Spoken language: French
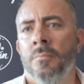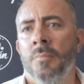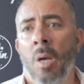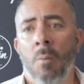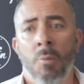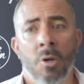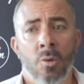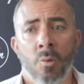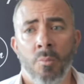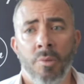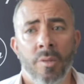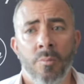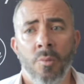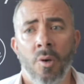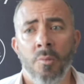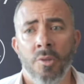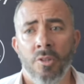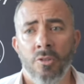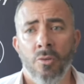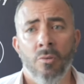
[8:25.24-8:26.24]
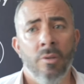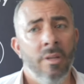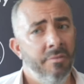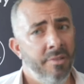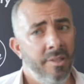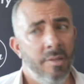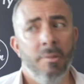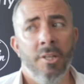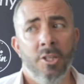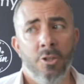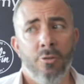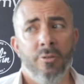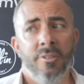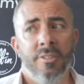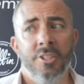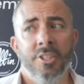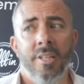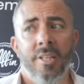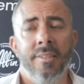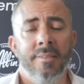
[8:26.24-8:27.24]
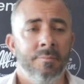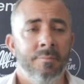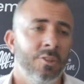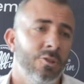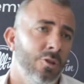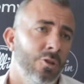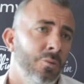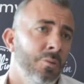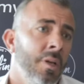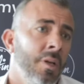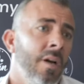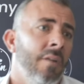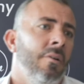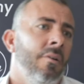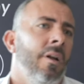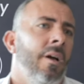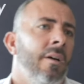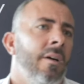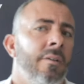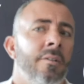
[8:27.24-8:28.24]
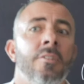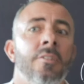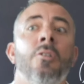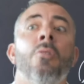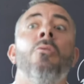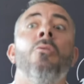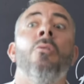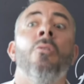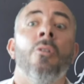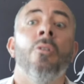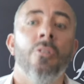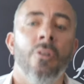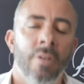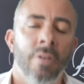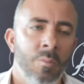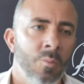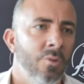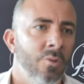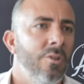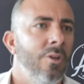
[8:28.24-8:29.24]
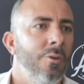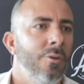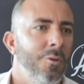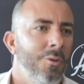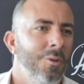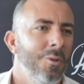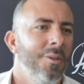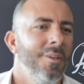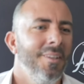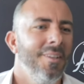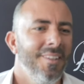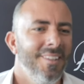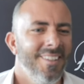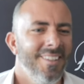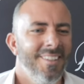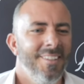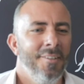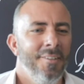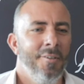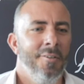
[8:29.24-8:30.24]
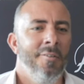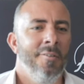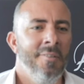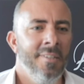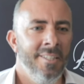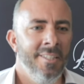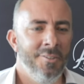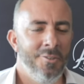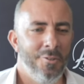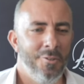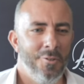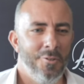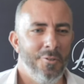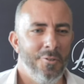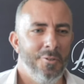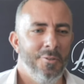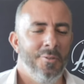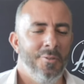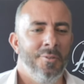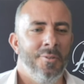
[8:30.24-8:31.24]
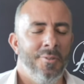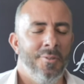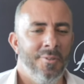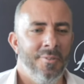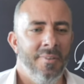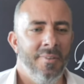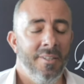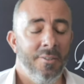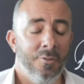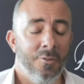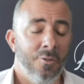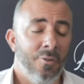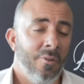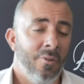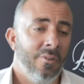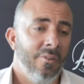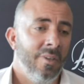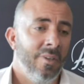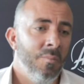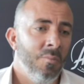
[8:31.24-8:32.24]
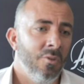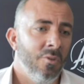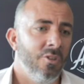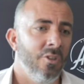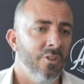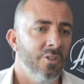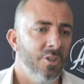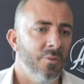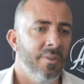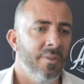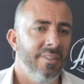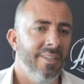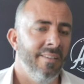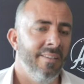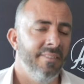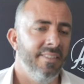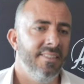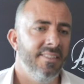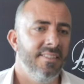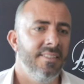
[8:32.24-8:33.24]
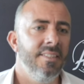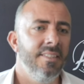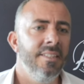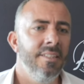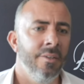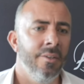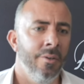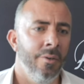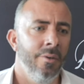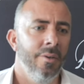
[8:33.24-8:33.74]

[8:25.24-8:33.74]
ah bah complètement, bien sûr, on a fait des belles choses déjà, mais celui-là, voilà, quand on entend les montants, euh, euh, voilà, je, quand on entend les montants qui ont été investis,